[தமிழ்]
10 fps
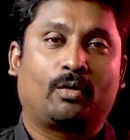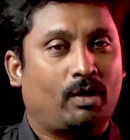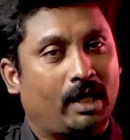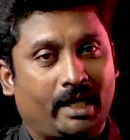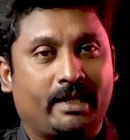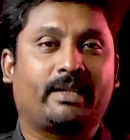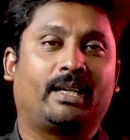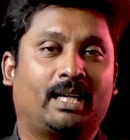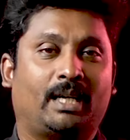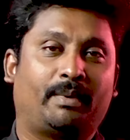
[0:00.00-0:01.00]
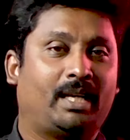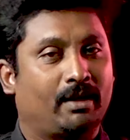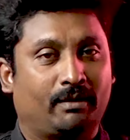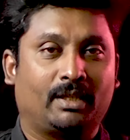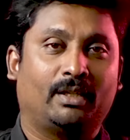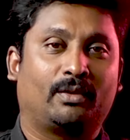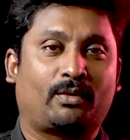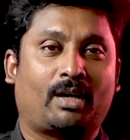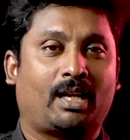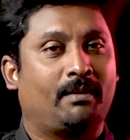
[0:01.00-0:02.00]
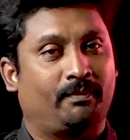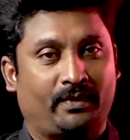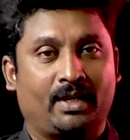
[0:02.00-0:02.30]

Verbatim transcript: கொள்ளையடித்தாங்க அப்படின்னே வந்து சொல்லலாம்